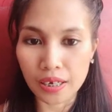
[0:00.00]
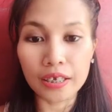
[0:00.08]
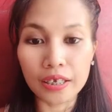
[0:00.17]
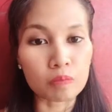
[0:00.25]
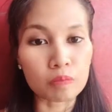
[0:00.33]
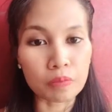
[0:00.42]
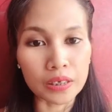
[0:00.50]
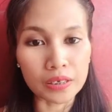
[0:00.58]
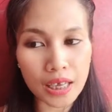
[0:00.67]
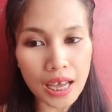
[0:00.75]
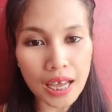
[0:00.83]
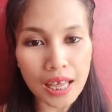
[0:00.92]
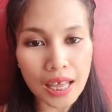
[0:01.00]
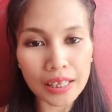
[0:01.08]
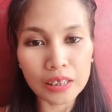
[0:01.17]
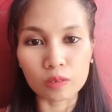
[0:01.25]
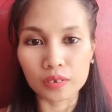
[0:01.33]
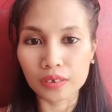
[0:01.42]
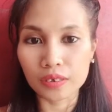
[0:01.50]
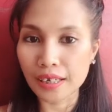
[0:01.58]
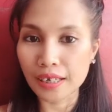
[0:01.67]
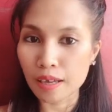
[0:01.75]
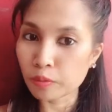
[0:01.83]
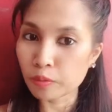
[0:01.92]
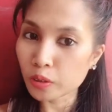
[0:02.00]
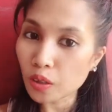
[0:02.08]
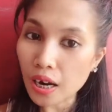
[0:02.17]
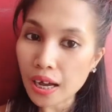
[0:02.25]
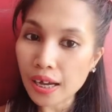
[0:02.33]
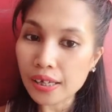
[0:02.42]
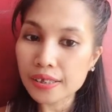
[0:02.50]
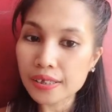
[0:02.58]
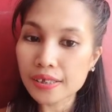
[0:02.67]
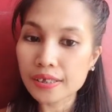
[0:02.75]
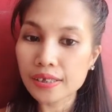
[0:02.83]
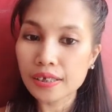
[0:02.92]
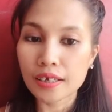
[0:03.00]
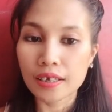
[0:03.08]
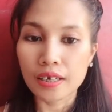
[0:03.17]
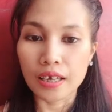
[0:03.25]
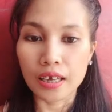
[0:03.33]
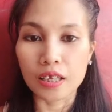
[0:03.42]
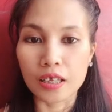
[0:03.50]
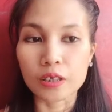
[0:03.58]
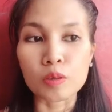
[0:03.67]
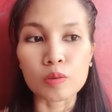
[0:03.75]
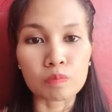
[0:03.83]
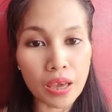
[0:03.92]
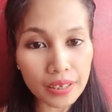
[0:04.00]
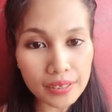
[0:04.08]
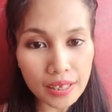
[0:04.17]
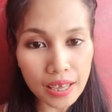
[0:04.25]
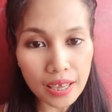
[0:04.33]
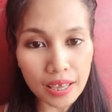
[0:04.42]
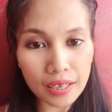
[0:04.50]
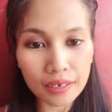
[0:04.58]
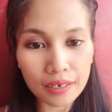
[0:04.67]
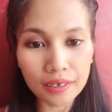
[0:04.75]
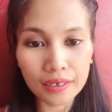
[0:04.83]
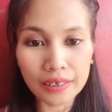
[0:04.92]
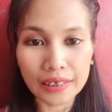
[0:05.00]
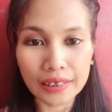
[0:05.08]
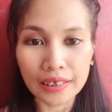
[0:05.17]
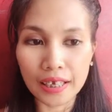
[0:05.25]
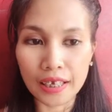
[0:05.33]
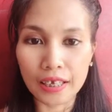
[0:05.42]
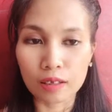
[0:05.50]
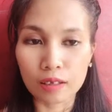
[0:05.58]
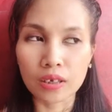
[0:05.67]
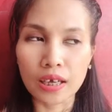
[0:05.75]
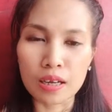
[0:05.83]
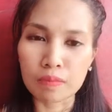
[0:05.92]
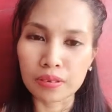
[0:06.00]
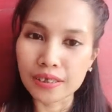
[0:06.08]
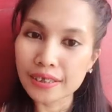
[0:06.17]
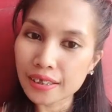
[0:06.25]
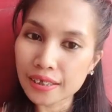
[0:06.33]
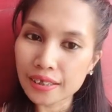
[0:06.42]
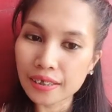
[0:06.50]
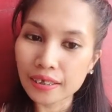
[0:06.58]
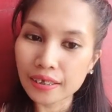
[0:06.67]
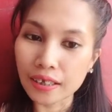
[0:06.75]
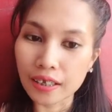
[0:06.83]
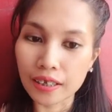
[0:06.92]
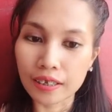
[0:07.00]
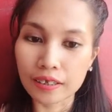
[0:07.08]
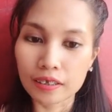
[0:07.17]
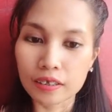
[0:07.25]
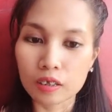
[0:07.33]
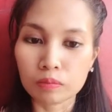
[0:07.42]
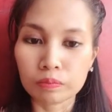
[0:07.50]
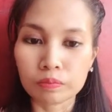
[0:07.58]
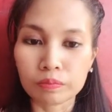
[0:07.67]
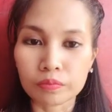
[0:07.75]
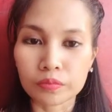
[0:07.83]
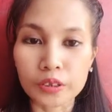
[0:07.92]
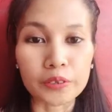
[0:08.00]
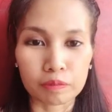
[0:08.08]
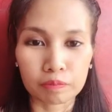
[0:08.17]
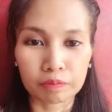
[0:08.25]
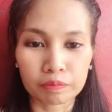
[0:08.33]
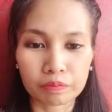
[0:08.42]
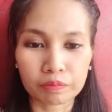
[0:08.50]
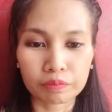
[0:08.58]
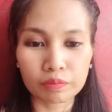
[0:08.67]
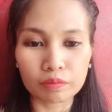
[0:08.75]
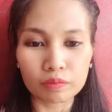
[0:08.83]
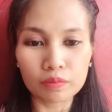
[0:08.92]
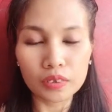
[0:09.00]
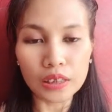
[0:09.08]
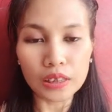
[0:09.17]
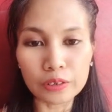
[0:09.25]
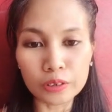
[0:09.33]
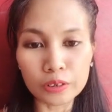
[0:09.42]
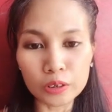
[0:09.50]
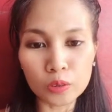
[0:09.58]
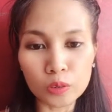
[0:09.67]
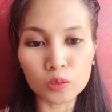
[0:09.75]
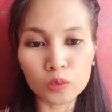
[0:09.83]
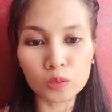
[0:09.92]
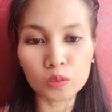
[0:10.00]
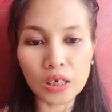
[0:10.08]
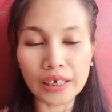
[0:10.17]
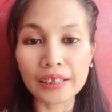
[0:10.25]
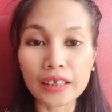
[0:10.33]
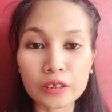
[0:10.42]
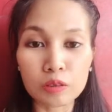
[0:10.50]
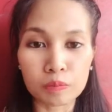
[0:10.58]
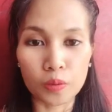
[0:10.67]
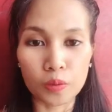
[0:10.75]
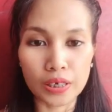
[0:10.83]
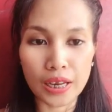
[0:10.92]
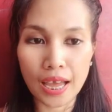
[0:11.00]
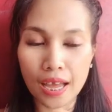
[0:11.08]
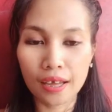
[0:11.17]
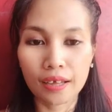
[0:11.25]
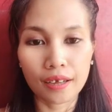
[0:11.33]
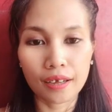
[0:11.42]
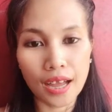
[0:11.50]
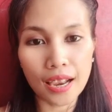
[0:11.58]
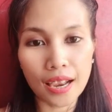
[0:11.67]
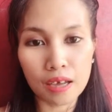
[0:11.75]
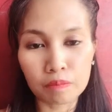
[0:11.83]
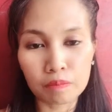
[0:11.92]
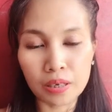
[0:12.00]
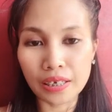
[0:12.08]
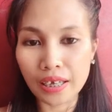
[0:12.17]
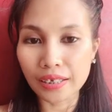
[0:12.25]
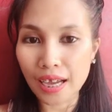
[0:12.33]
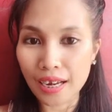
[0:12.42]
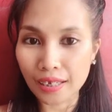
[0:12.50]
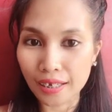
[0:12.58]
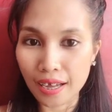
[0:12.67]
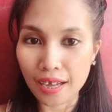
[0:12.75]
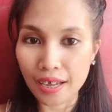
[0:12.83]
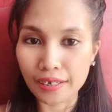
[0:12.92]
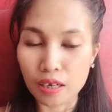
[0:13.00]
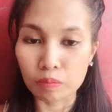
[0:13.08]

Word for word: Like yung pandan, yung lemongrass, and yung basil, and calamansi, and yun yun yung nakita nyo po na halaman na inaalagaan